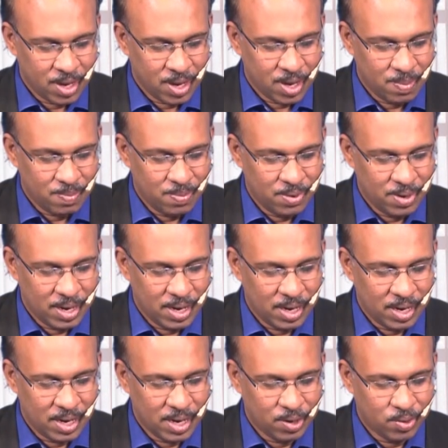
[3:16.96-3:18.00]
என்
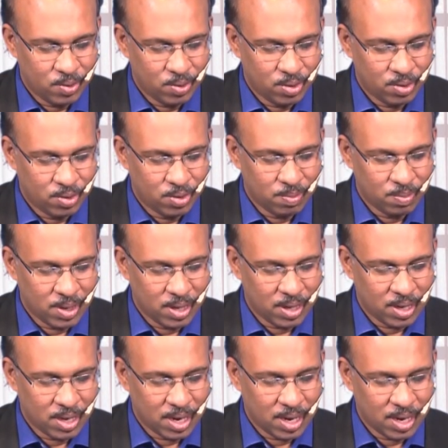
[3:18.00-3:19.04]
பிள்ளைகளை குறித்தும்
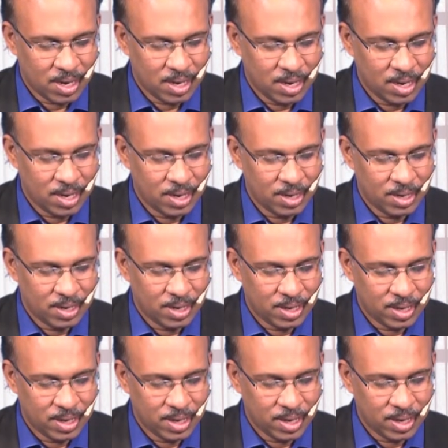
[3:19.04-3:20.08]
என் கரங்களின்
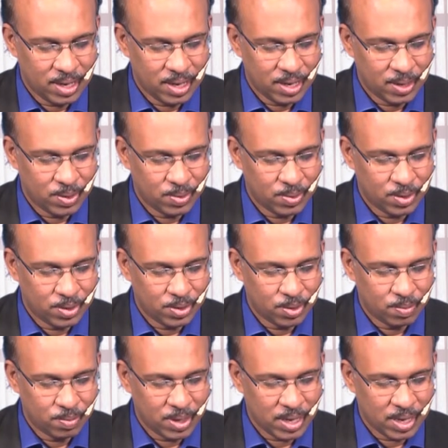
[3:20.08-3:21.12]
கிரியைகளை
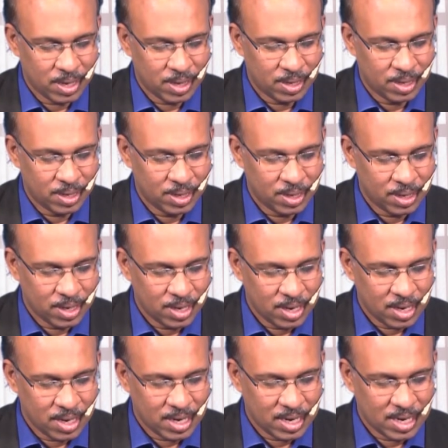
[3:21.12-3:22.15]
குறித்தும் எனக்கு
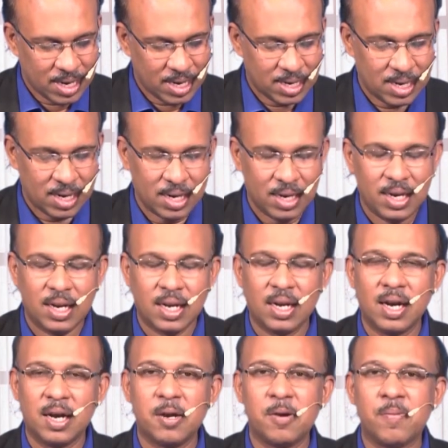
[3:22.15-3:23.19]

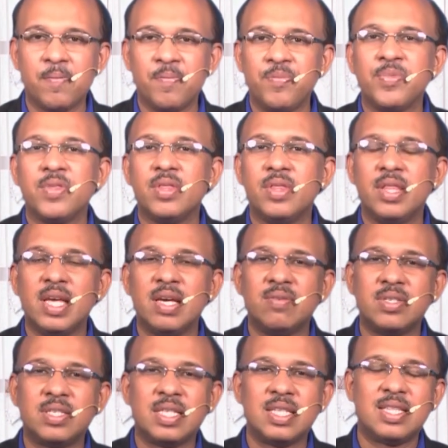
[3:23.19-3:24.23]
கட்டளையிடுங்கள் தேவ
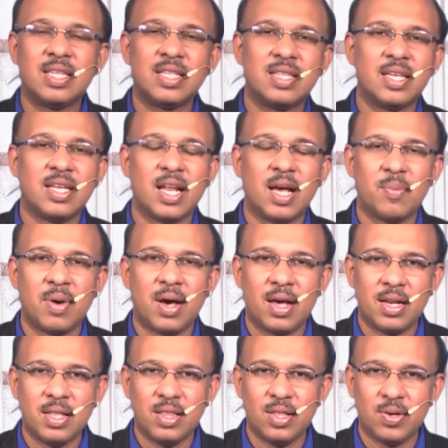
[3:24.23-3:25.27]
சித்தத்தை நாம்
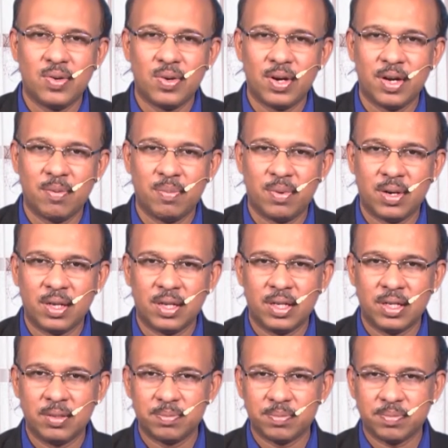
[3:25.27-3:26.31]
அறிந்து கொண்ட பிறகு